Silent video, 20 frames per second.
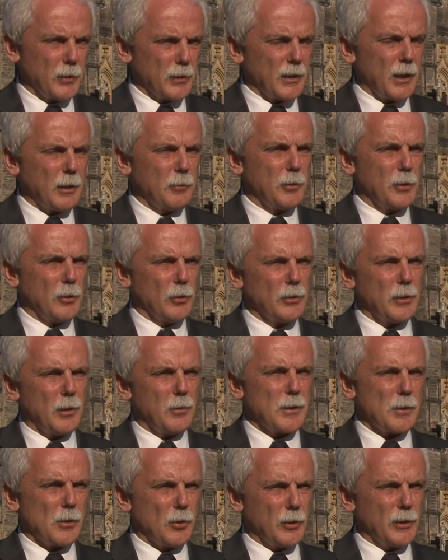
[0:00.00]
tak
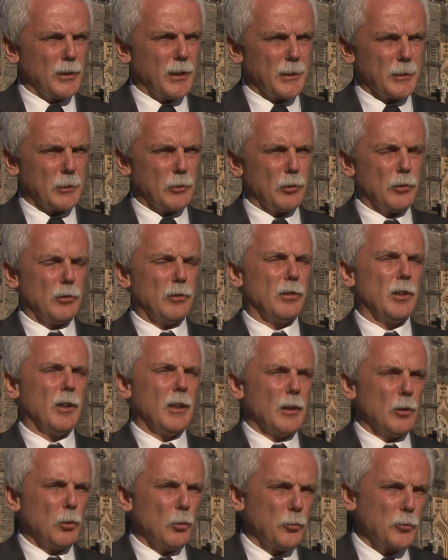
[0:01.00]
wyglądała Solidarność
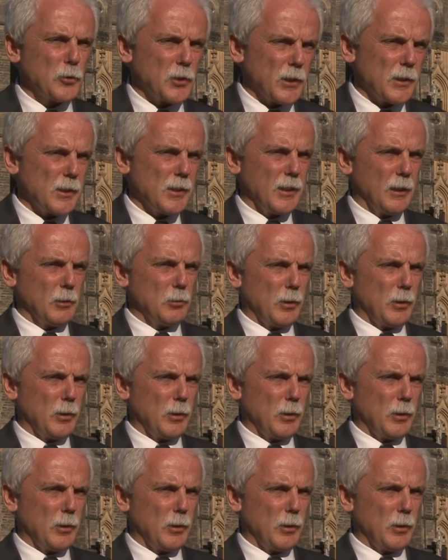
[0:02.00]
ówczesna,